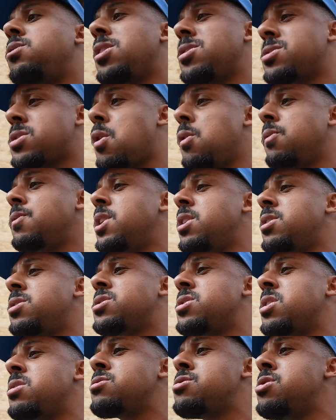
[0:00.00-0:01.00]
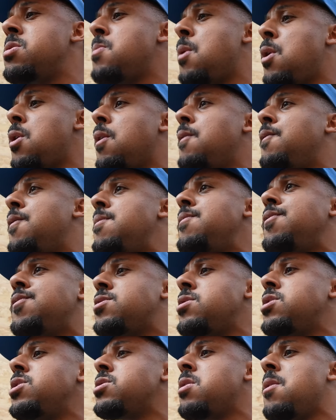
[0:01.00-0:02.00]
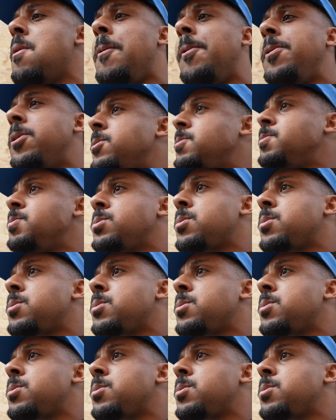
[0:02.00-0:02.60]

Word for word: das ist auch wieder das Ding 7,50 Euro. Lecker.